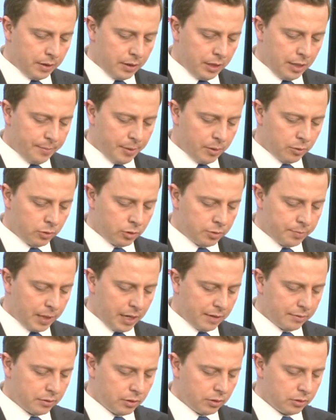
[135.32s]

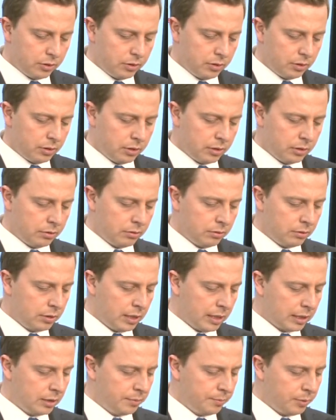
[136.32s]
niepełnosprawność.
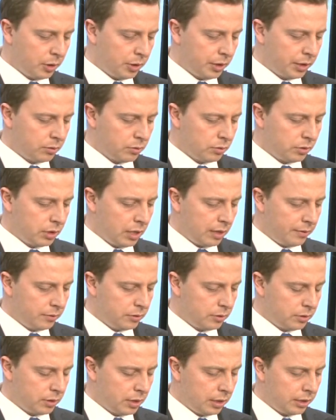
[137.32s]
Taki projekt ustawy
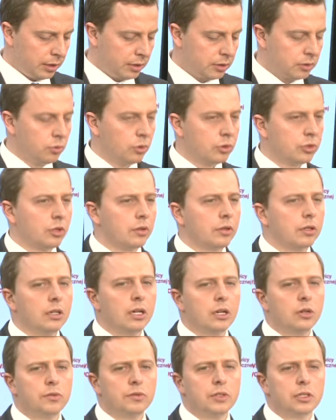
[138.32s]
zostanie złożony.
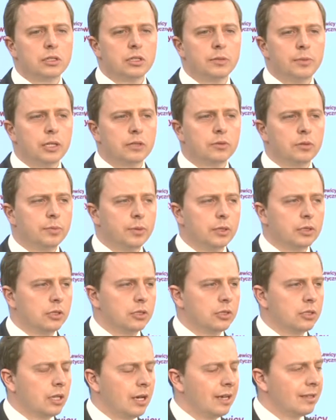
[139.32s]
Jak również chcę Państwu
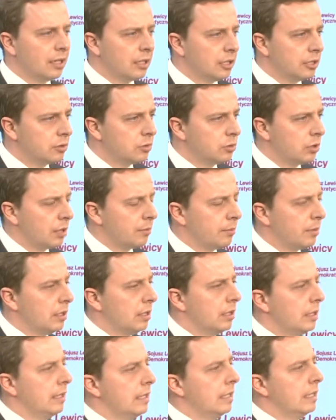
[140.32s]
powiedzieć, że
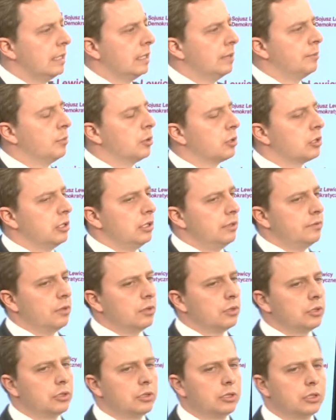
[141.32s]
analizujemy
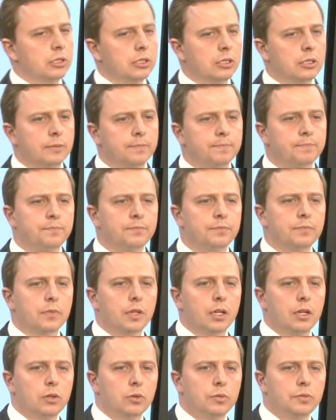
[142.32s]
możliwość
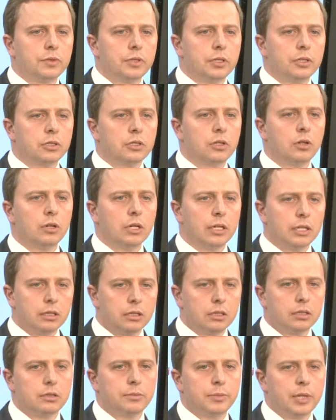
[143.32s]
również
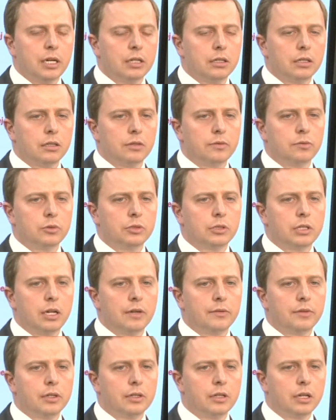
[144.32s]
kolejnych zmian w
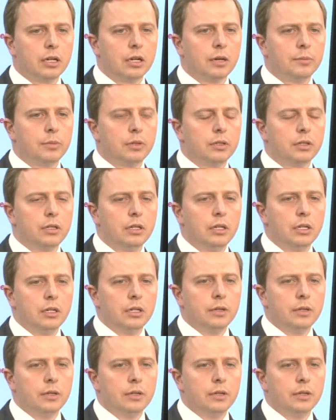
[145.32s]
ustawie, tak aby